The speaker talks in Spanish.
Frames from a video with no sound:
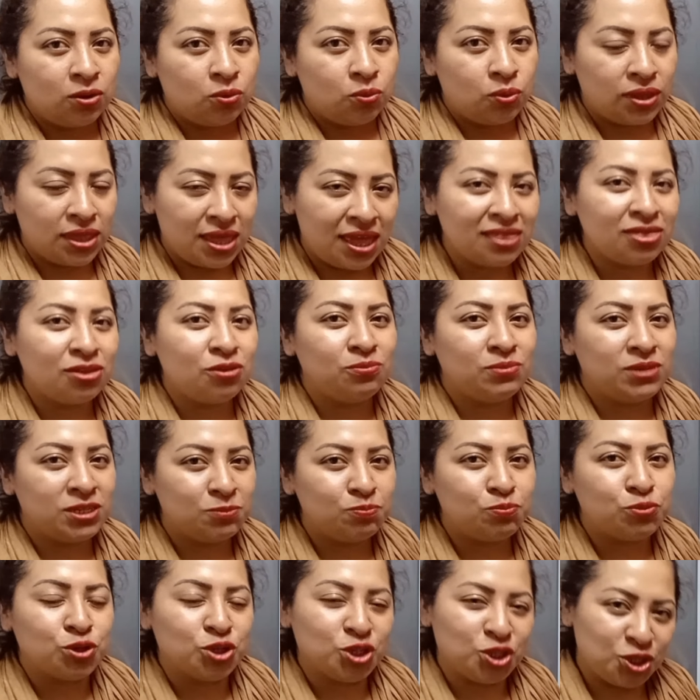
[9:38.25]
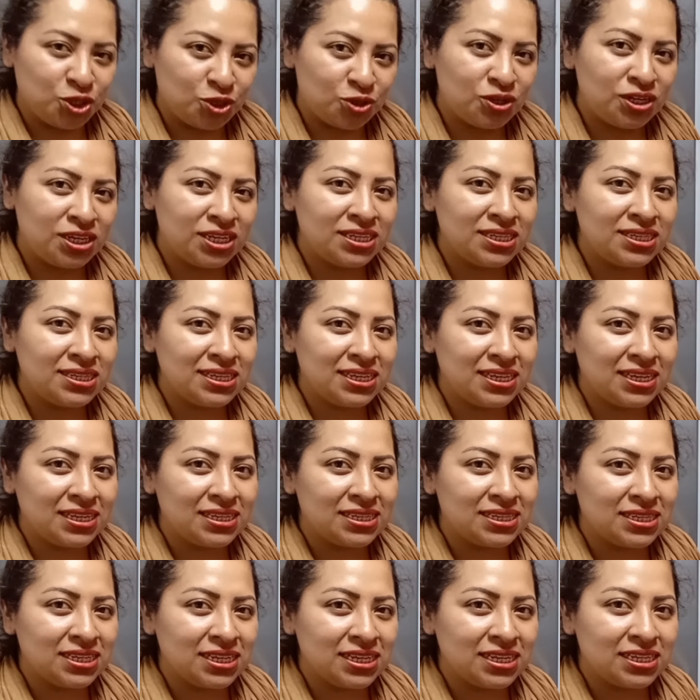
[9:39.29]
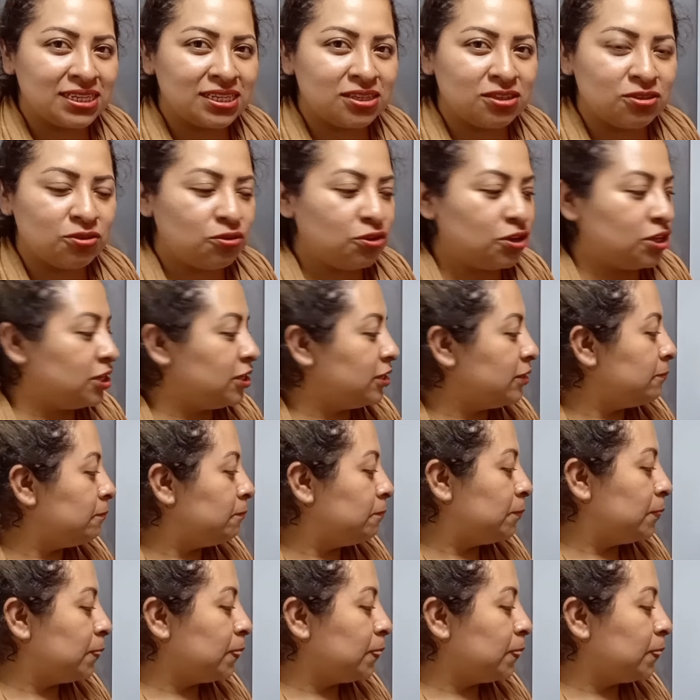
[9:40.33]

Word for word: cuidando mis porciones y sí estoy